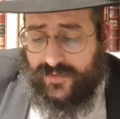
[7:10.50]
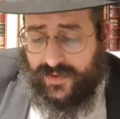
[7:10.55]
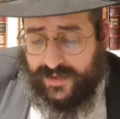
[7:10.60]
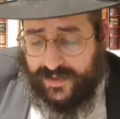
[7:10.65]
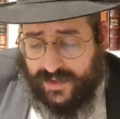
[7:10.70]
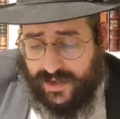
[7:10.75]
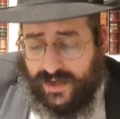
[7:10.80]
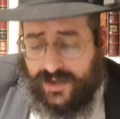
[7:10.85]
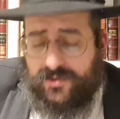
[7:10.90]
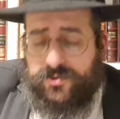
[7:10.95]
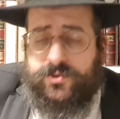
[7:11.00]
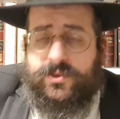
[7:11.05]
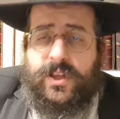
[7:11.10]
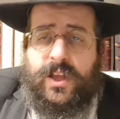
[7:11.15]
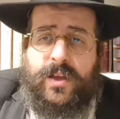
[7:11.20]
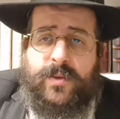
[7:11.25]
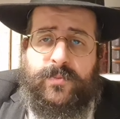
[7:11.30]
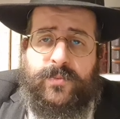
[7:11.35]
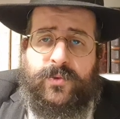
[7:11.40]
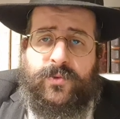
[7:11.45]

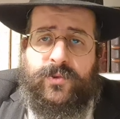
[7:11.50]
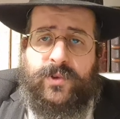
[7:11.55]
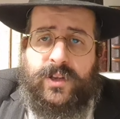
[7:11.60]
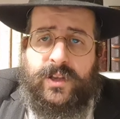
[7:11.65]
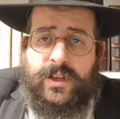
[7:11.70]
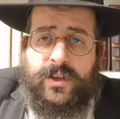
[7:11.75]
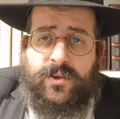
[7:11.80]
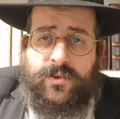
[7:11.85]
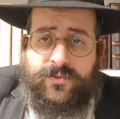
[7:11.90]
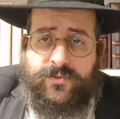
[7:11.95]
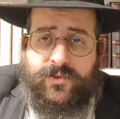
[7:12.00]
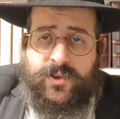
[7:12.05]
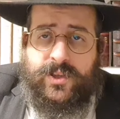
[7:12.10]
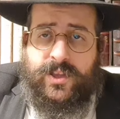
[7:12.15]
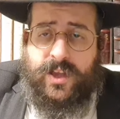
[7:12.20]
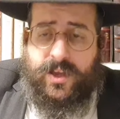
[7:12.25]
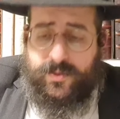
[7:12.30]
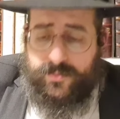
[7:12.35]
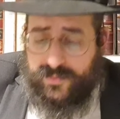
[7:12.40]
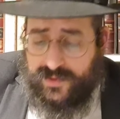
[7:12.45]
on les
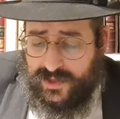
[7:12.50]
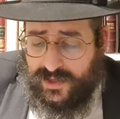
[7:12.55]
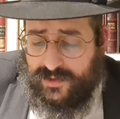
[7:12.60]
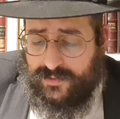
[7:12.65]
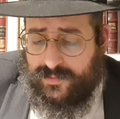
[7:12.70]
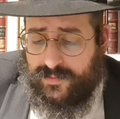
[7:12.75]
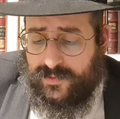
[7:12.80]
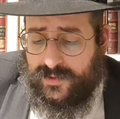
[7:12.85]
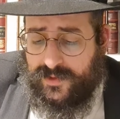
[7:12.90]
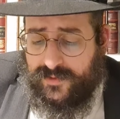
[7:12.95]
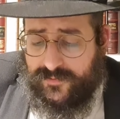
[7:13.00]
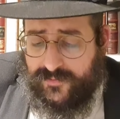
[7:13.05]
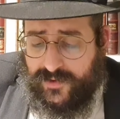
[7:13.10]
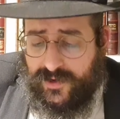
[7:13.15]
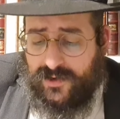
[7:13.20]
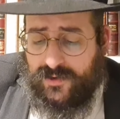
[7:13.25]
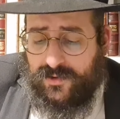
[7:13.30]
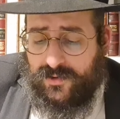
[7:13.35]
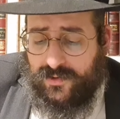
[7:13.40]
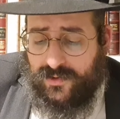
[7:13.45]
renvoya, et
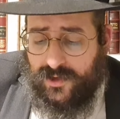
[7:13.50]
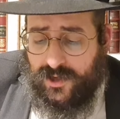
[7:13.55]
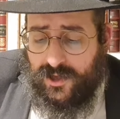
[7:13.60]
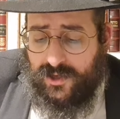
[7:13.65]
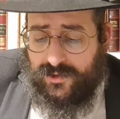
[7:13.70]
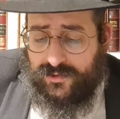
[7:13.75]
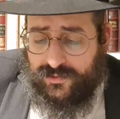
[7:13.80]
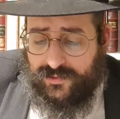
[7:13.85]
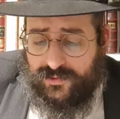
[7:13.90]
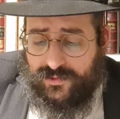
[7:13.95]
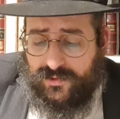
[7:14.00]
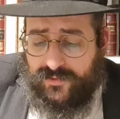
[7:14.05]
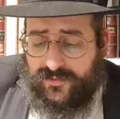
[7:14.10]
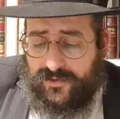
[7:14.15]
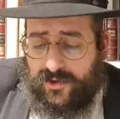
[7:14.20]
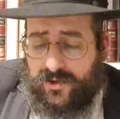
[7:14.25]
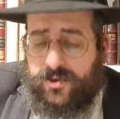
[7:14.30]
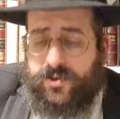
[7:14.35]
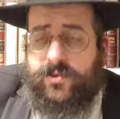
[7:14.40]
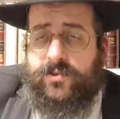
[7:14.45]
Pharaon, de
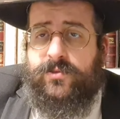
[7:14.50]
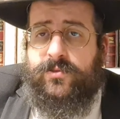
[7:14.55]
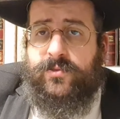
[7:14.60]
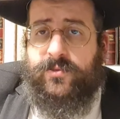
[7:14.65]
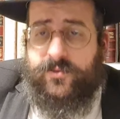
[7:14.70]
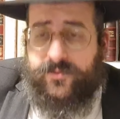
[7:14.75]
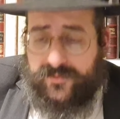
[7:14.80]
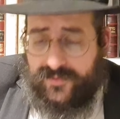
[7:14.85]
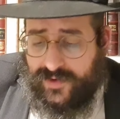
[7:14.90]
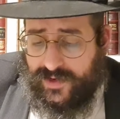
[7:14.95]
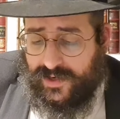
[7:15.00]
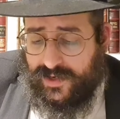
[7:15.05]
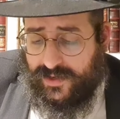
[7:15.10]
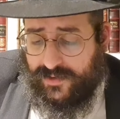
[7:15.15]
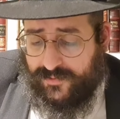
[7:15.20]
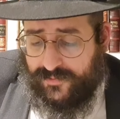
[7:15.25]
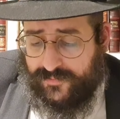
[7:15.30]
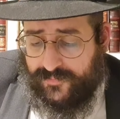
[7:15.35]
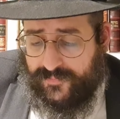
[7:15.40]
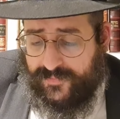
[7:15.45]
devant
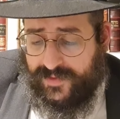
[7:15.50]
Pharaon.